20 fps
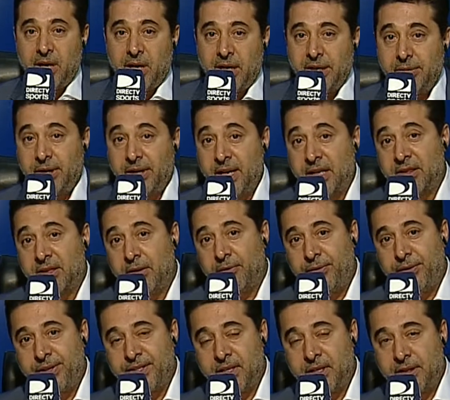le iban a tres
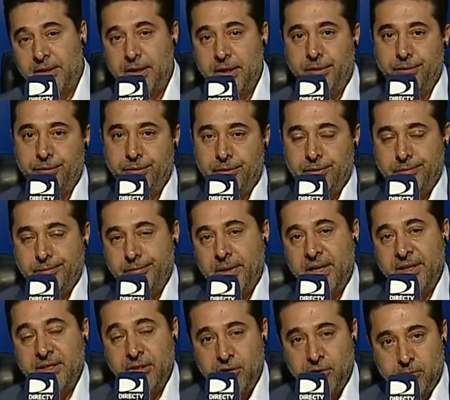fechas, le dando
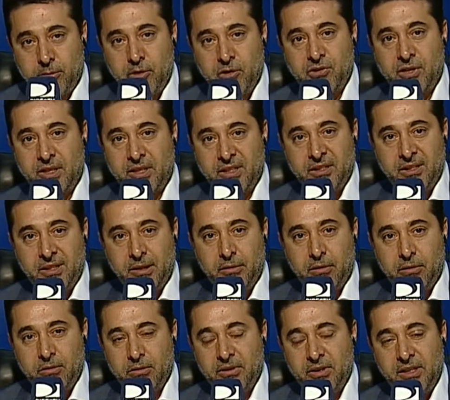Así somos los argentinos,
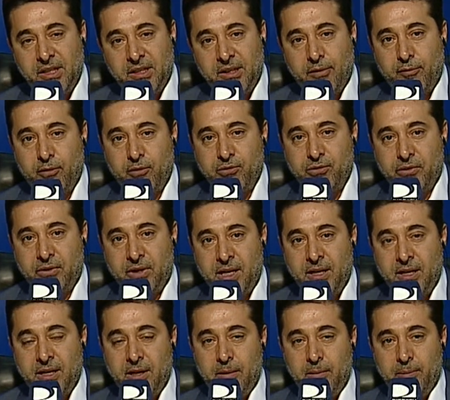no, tiene que funcionar
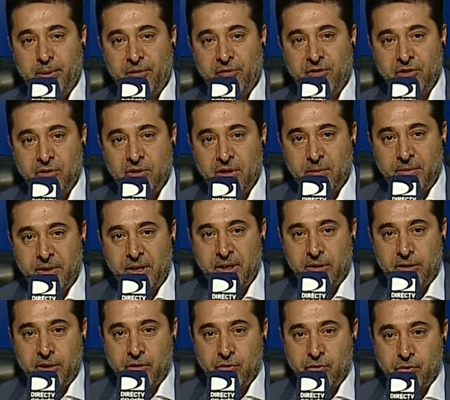
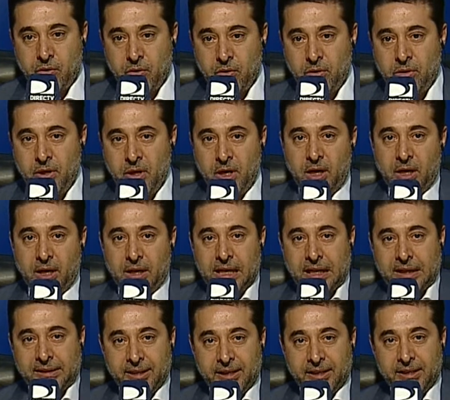profesionalmente, solo.
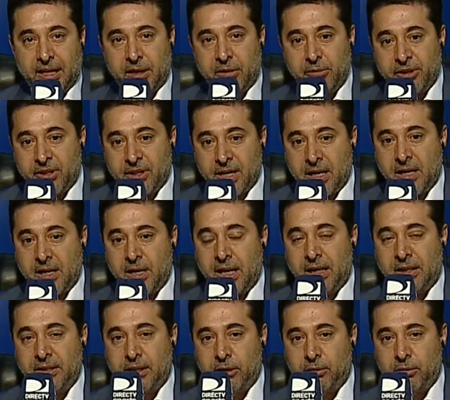La terna de arbitrar, el
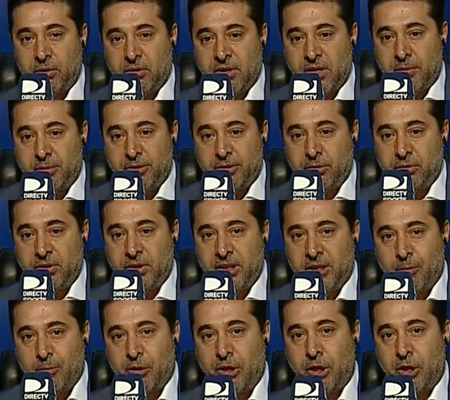director de árbitro tiene que
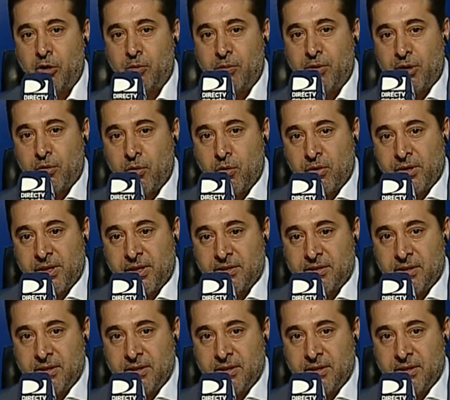poner los mejores,